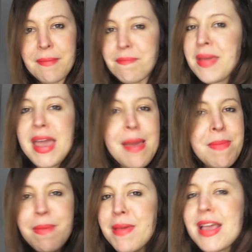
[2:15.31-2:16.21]
Mi,
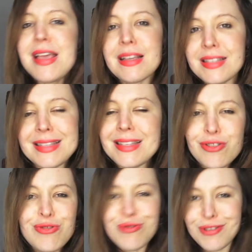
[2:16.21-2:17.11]
mi, mi, ça c'est
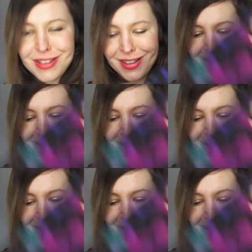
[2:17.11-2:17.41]
juste.